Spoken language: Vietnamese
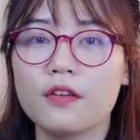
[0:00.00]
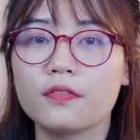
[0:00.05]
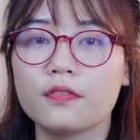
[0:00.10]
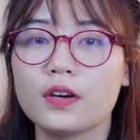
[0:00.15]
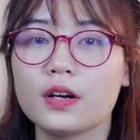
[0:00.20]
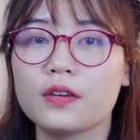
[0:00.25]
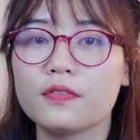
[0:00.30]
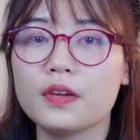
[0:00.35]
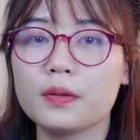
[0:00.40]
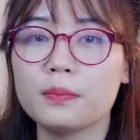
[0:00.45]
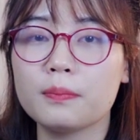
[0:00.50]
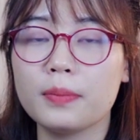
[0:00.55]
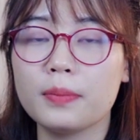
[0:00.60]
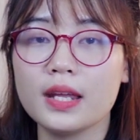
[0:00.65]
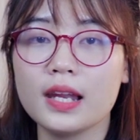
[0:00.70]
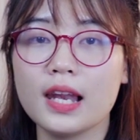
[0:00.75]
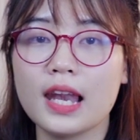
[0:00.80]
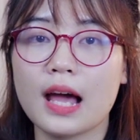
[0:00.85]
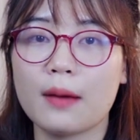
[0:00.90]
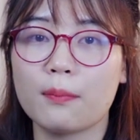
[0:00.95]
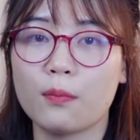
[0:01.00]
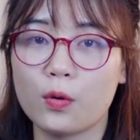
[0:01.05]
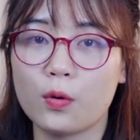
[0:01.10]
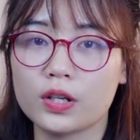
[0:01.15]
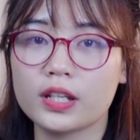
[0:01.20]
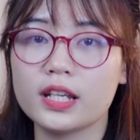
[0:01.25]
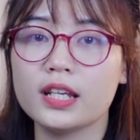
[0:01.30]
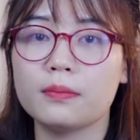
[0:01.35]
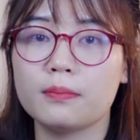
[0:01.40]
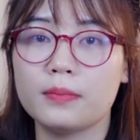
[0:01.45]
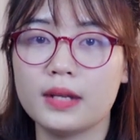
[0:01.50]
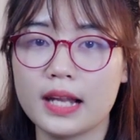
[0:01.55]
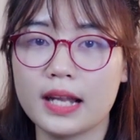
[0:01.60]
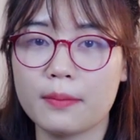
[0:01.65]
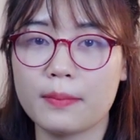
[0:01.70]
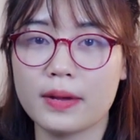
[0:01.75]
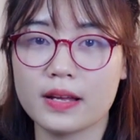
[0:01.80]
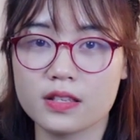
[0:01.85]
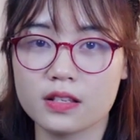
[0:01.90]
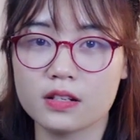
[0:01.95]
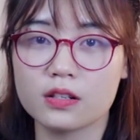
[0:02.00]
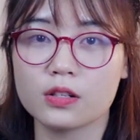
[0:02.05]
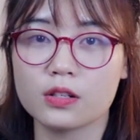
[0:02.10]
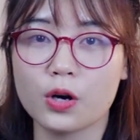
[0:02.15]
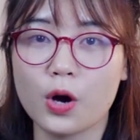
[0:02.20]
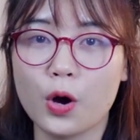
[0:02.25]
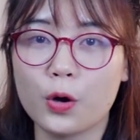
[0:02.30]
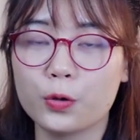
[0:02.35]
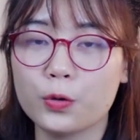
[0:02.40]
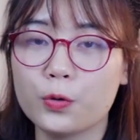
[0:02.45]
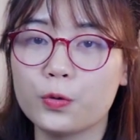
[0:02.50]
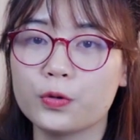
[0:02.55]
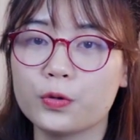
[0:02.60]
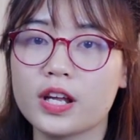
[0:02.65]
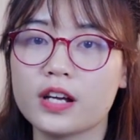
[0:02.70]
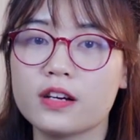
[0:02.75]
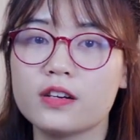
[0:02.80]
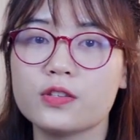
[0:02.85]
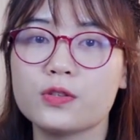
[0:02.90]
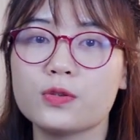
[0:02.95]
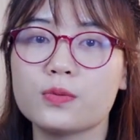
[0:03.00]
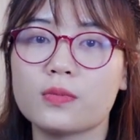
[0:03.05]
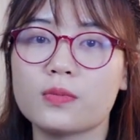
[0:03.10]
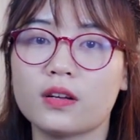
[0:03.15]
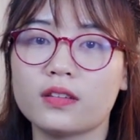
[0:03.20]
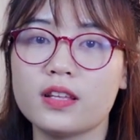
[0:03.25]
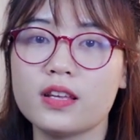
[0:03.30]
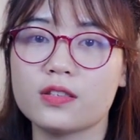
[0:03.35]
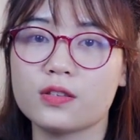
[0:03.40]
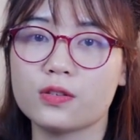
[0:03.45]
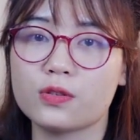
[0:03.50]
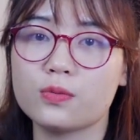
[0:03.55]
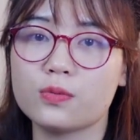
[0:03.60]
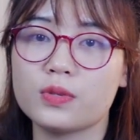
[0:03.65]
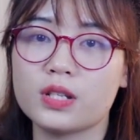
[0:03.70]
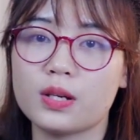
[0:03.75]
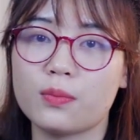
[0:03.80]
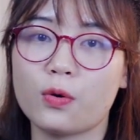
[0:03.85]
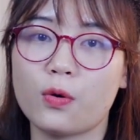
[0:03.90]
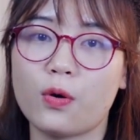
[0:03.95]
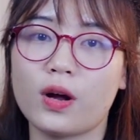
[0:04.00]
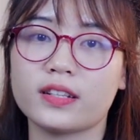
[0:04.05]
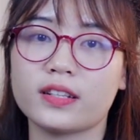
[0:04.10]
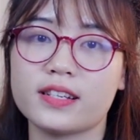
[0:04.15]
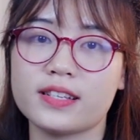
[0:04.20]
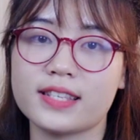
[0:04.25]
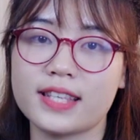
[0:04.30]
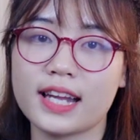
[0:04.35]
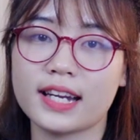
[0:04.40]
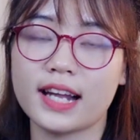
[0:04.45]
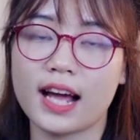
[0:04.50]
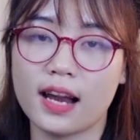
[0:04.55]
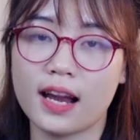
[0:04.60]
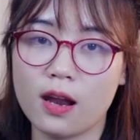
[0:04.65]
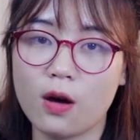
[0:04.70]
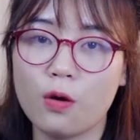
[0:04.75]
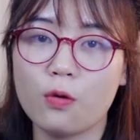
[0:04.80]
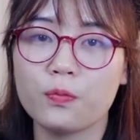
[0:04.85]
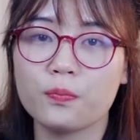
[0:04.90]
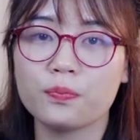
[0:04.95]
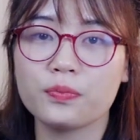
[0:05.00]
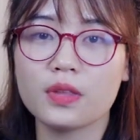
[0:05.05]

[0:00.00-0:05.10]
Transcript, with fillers: Với viên pin là bốn nghìn mi li am pe giờ, đủ để người dùng có thể sử dụng trong một khoảng thời gian khá lâu.